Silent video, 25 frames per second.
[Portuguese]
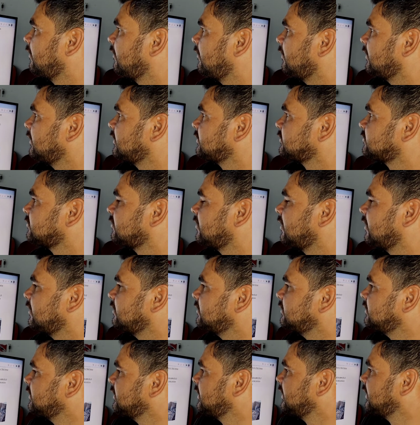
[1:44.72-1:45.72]
Olha só.
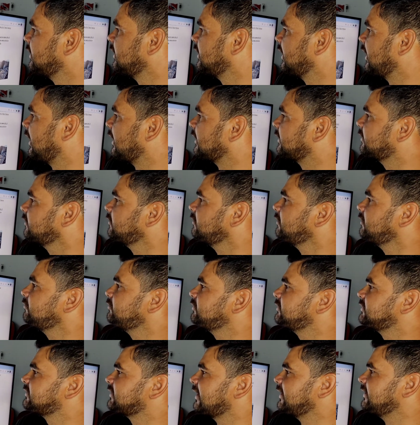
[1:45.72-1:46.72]
Aqui no livro
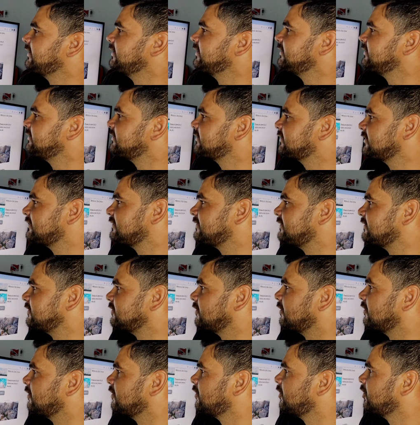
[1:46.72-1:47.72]
de Isaías diz
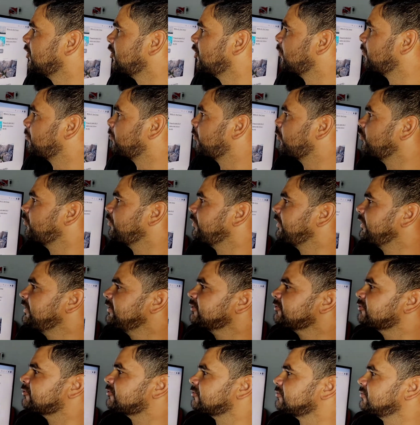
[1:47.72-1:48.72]
assim, ó. Por
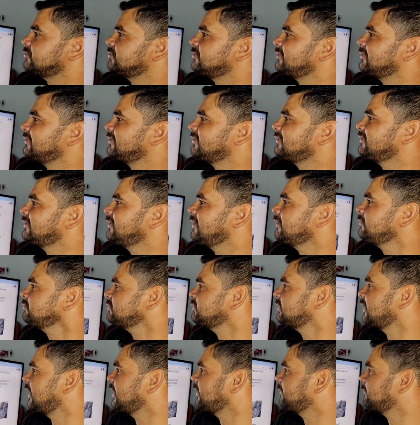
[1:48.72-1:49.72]
isso, não
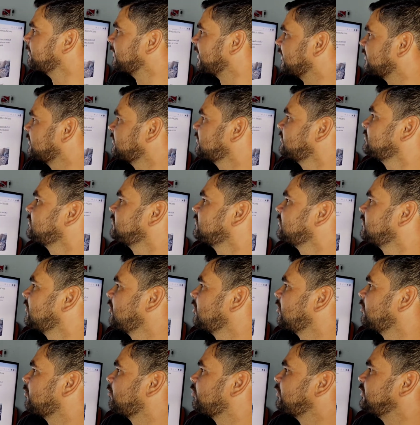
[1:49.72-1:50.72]
tema,
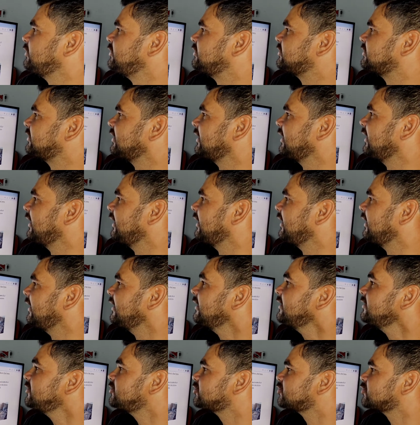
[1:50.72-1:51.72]
pois
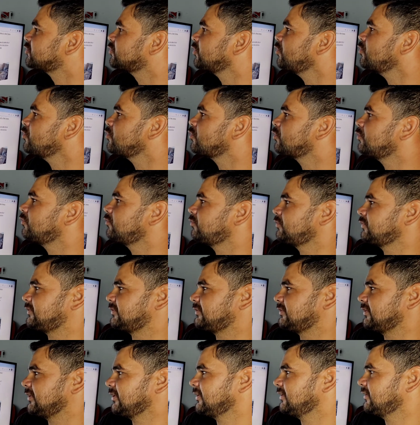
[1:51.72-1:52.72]
estou com
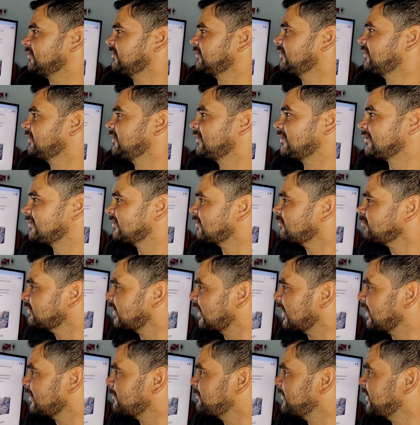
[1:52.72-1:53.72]
você. Não
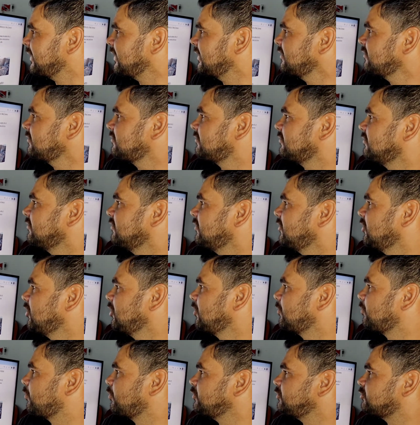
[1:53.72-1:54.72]
tenha medo,
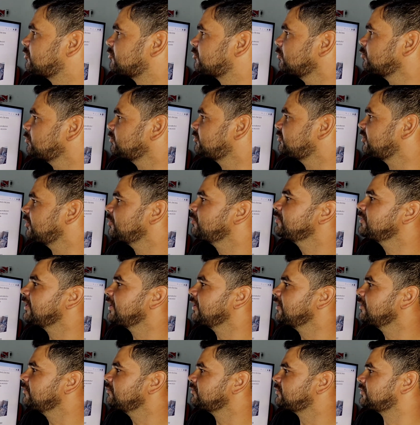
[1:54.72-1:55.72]
pois sou o seu
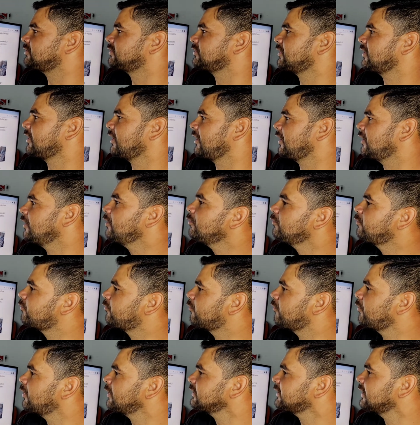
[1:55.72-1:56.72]
Deus. Eu o
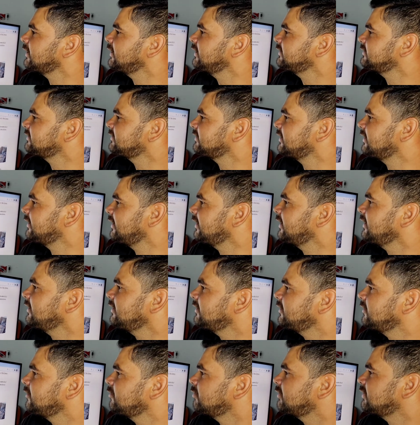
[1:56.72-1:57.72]

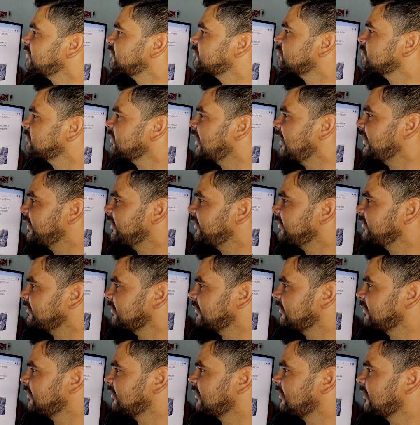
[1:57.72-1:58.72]
fortalecerei e o
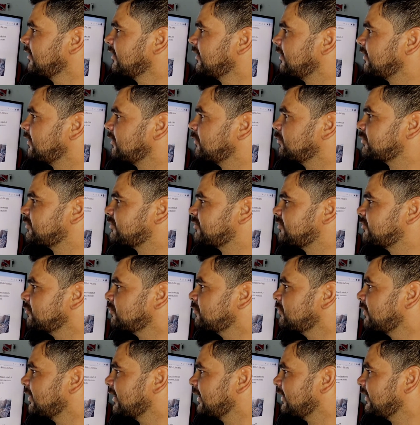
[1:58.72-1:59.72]
ajudarei eu
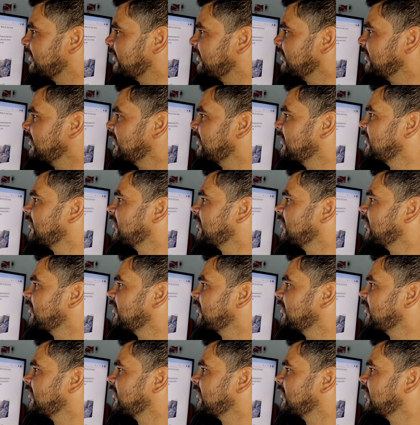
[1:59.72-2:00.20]
segurei